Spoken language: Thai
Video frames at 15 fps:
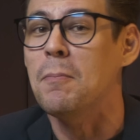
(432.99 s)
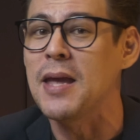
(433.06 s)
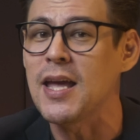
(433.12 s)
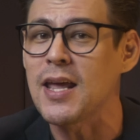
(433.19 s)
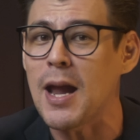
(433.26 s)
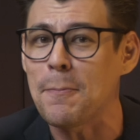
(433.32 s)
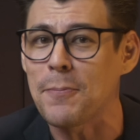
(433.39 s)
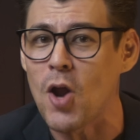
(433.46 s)
มี
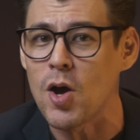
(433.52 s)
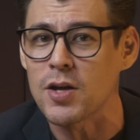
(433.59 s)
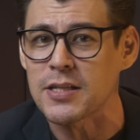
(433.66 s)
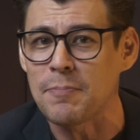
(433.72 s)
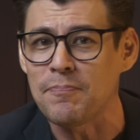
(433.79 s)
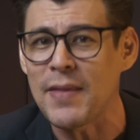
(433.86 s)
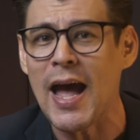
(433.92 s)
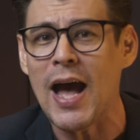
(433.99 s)
รับรอง
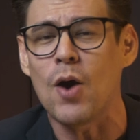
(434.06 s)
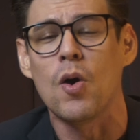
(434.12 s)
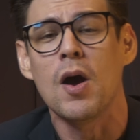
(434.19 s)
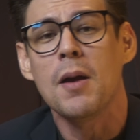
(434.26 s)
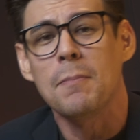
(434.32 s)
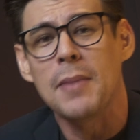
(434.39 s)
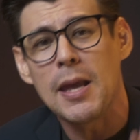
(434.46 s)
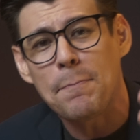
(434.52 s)
สำเนา
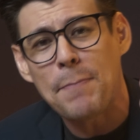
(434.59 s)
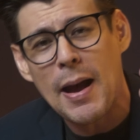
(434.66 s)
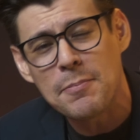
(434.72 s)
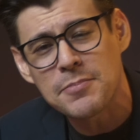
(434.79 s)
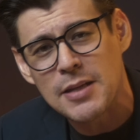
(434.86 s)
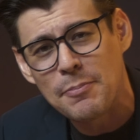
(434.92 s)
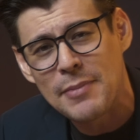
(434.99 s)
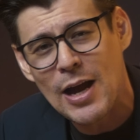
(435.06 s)
มีปั๊ม
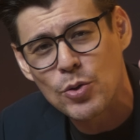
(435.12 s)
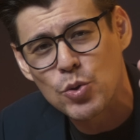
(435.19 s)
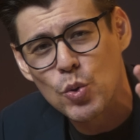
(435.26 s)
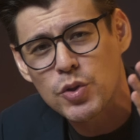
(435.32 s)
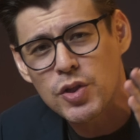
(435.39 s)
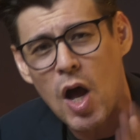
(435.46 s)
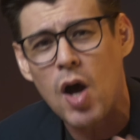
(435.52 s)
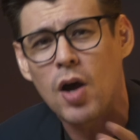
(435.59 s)
สำเนาถู
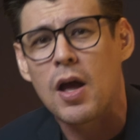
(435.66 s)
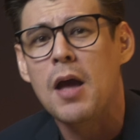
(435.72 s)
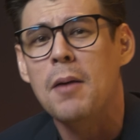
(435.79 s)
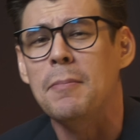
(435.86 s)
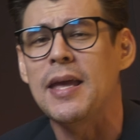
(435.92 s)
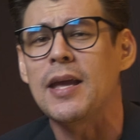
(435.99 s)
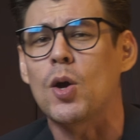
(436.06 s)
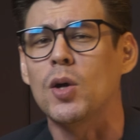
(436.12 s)
กต้อง
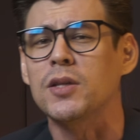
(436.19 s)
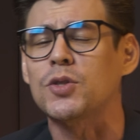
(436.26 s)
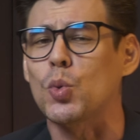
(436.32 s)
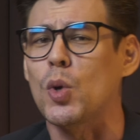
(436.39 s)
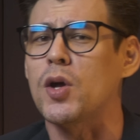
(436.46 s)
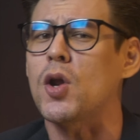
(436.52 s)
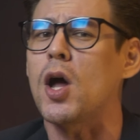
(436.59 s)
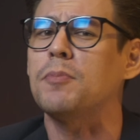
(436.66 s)
มีคนตร
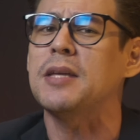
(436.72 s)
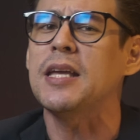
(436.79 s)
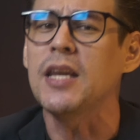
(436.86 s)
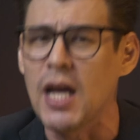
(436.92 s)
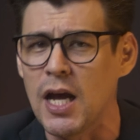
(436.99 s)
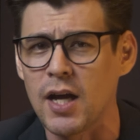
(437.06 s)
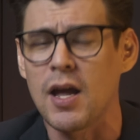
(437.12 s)
วจรอบที่